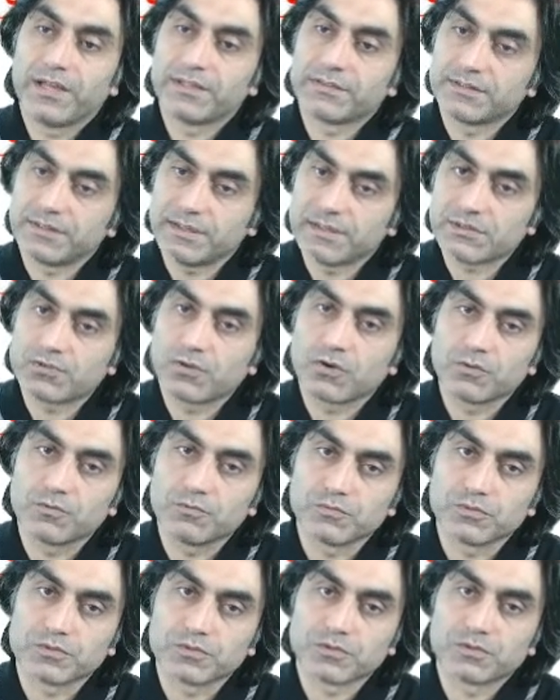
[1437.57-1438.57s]
hayatına
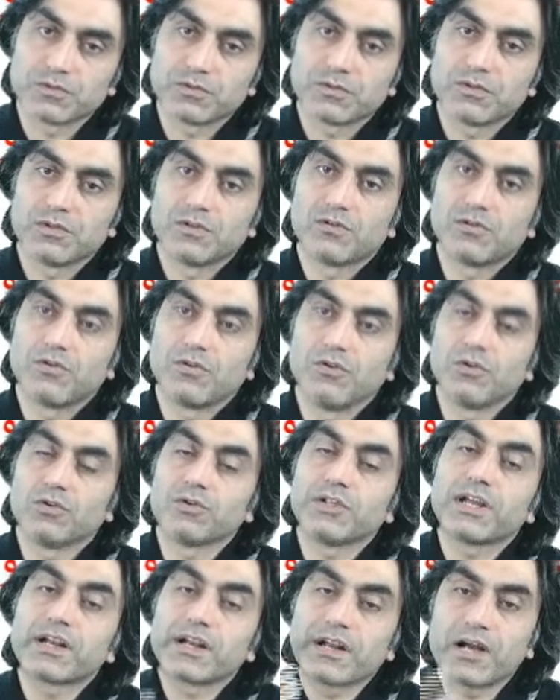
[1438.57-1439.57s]
sokmuş,
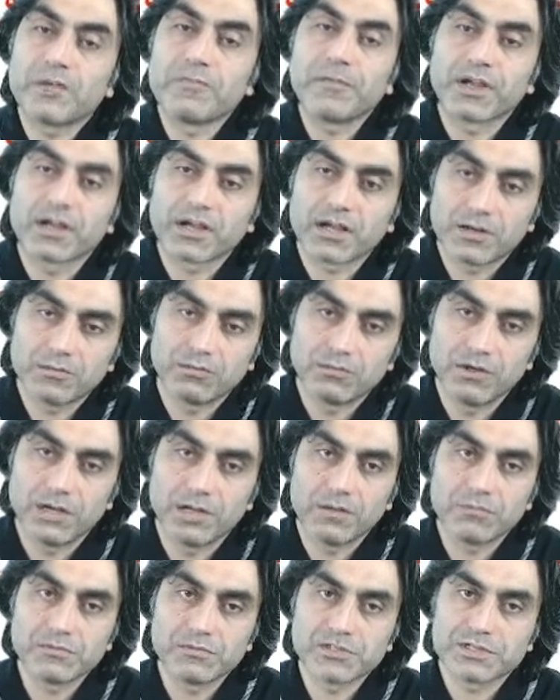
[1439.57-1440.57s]
ona rağmen
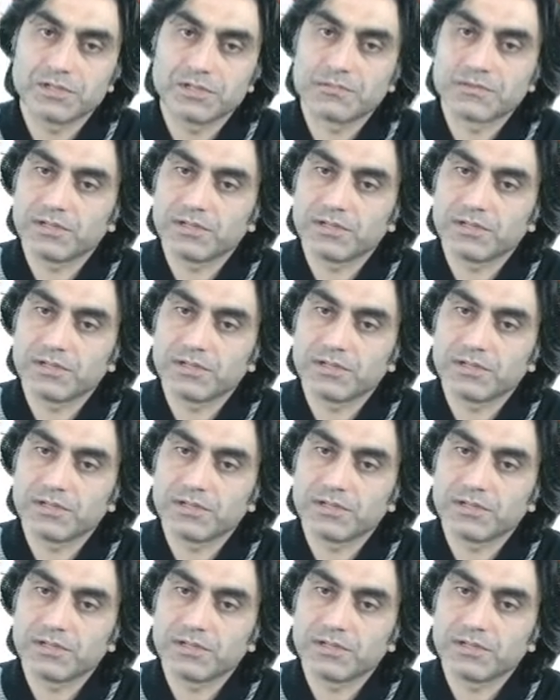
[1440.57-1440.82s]
kabullenmiş